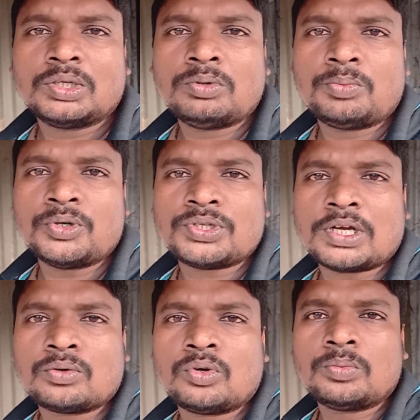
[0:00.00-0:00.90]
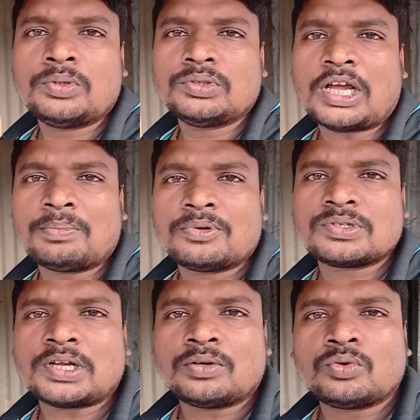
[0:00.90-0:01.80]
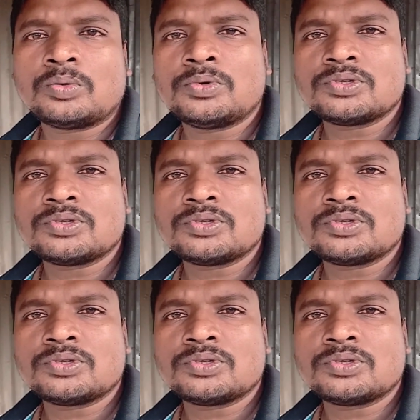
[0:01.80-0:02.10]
দেবো পরিষ্কার করব তারপরে স্নান করব